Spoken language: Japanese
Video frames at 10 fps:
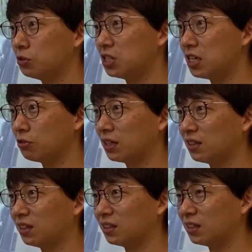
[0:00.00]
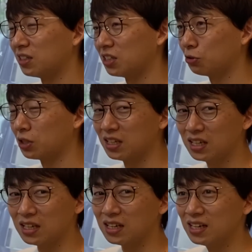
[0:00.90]
をしている方々からした時
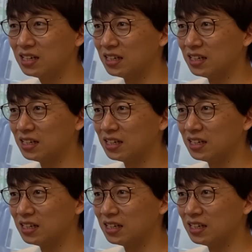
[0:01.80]
に、